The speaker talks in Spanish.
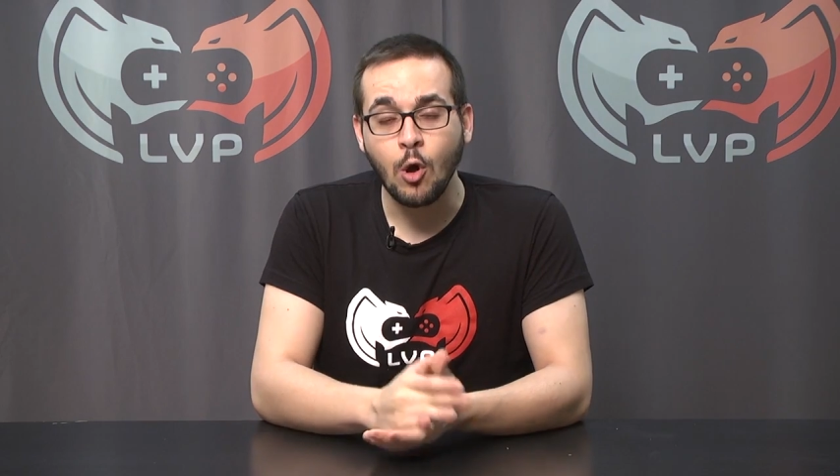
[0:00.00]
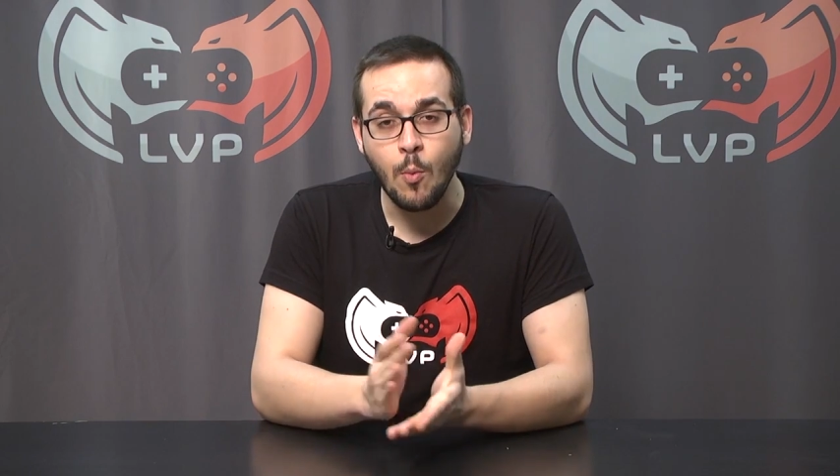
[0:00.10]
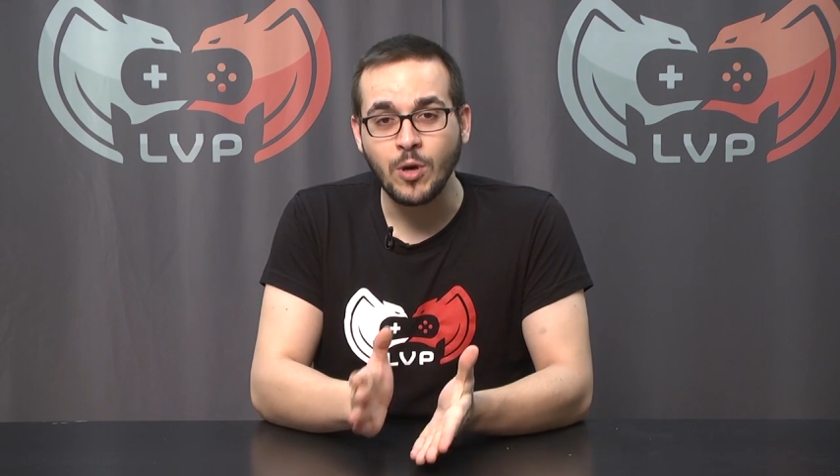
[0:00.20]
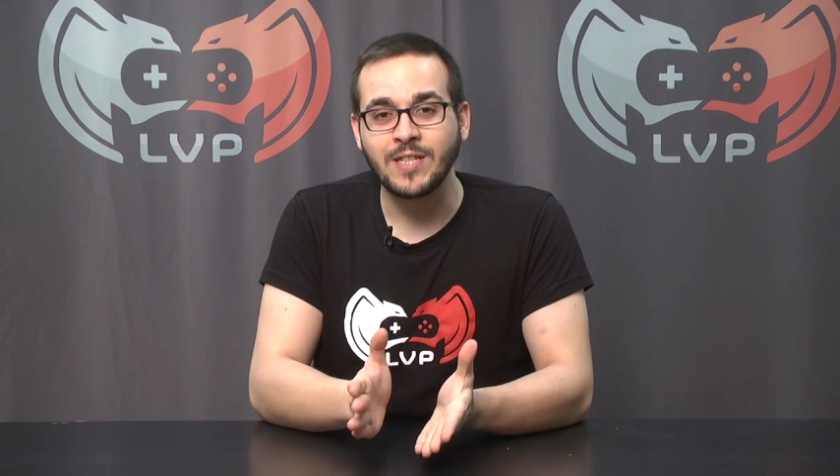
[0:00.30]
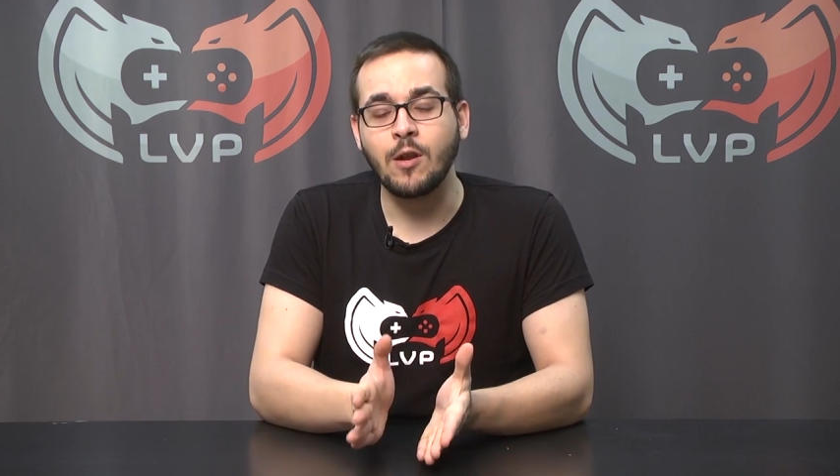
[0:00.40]

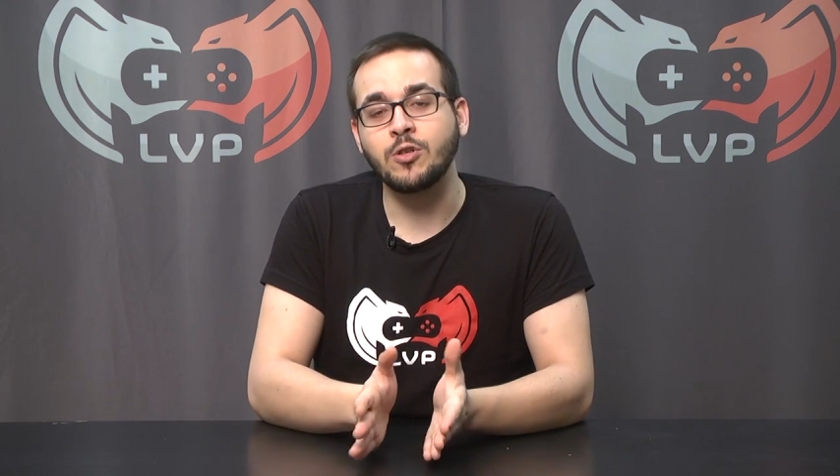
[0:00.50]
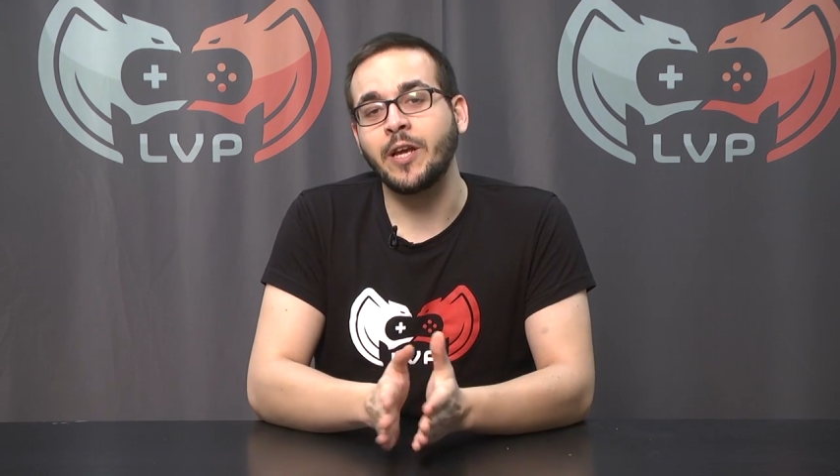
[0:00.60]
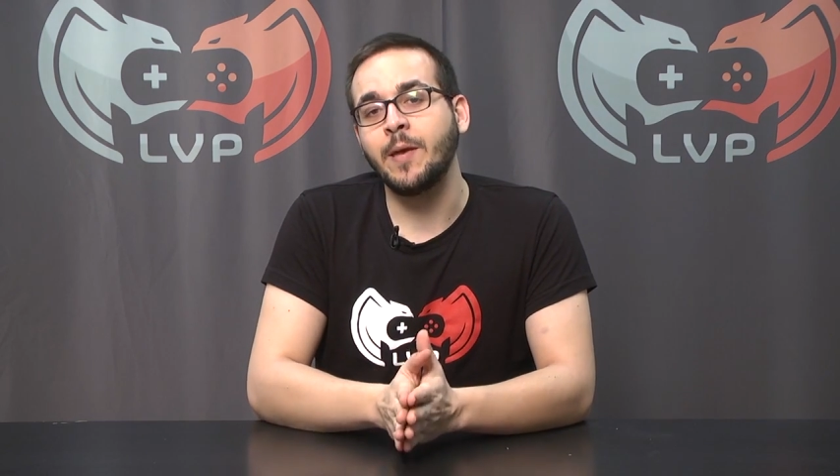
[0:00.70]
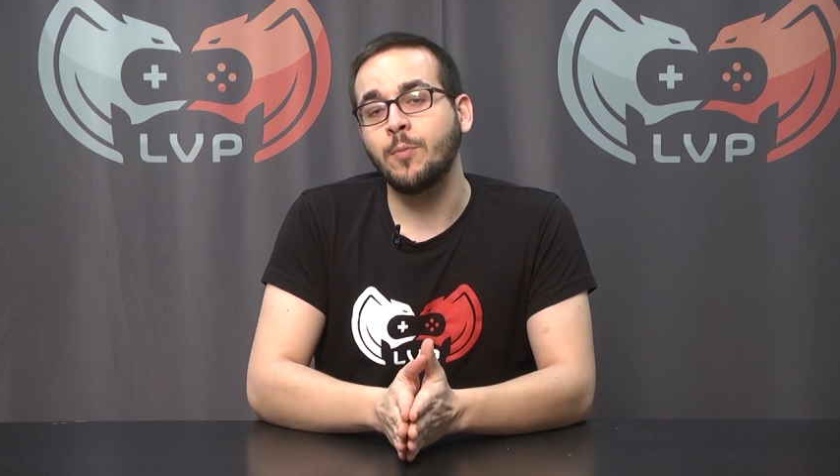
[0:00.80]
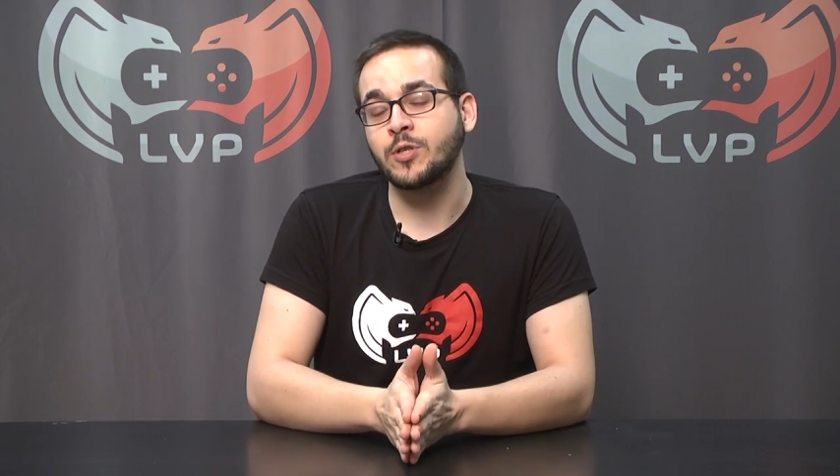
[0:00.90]
cómo están los
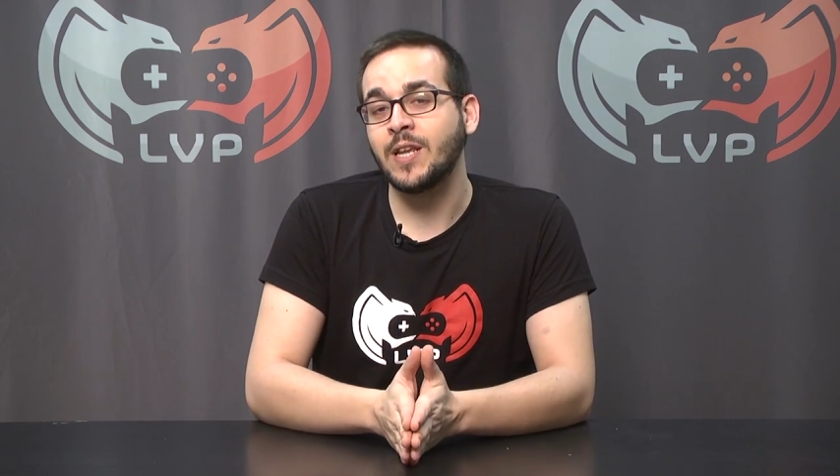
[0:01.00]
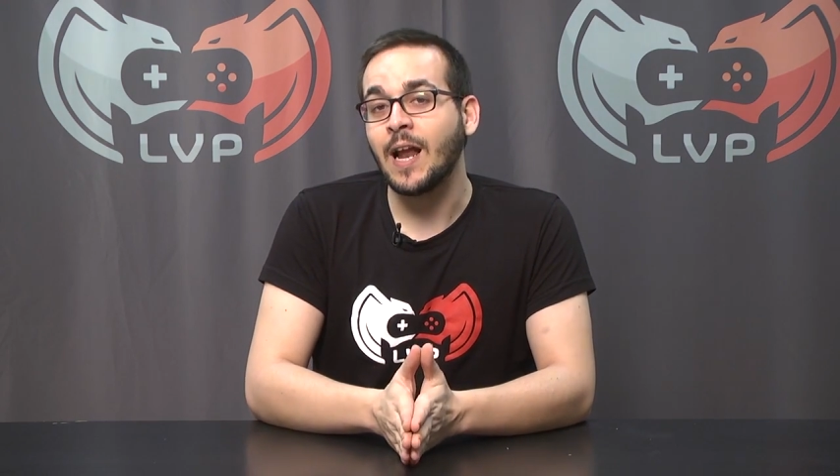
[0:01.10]
equipos en